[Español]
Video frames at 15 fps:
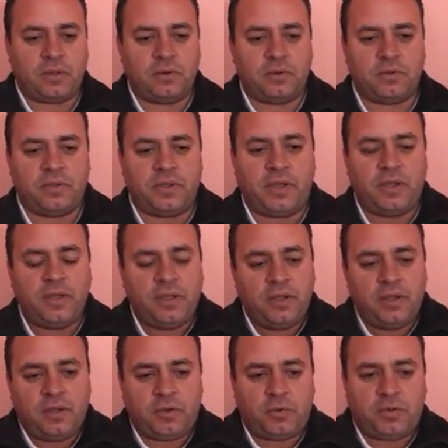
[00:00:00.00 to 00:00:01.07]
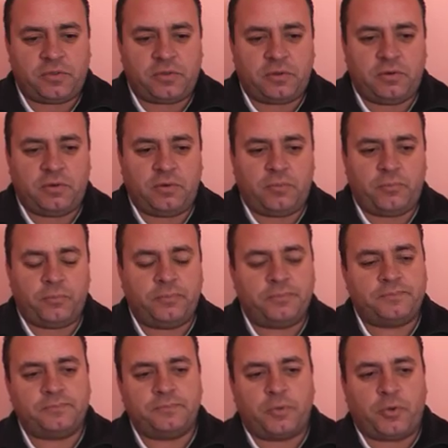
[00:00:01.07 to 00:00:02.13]
o sea, nuestro
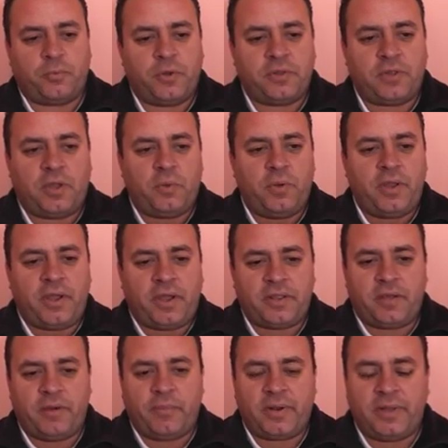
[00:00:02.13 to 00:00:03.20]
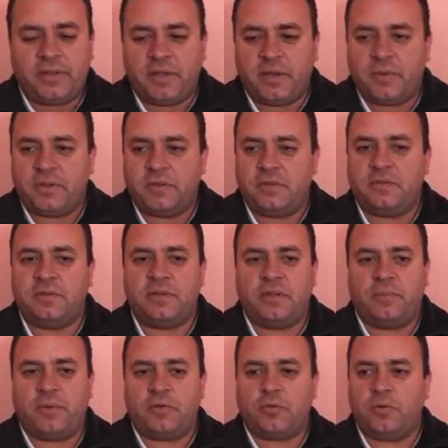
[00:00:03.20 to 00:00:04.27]
propuesta de huelga que estaba para el día
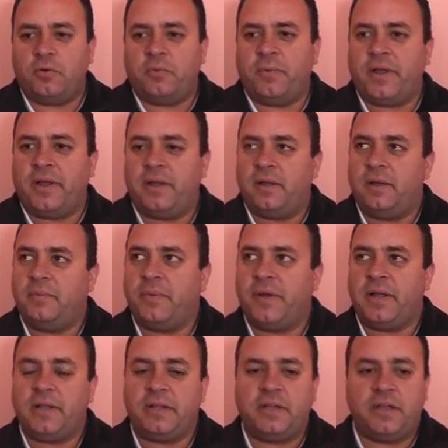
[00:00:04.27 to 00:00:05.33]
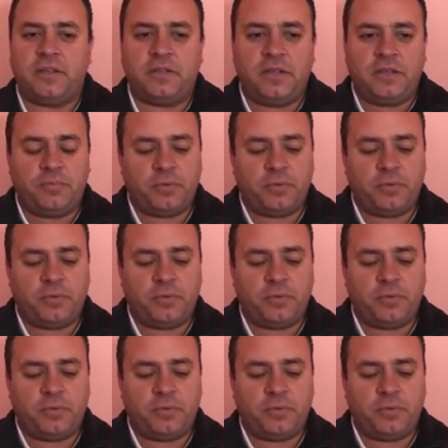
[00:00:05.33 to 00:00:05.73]
27 pasó para, el día 10,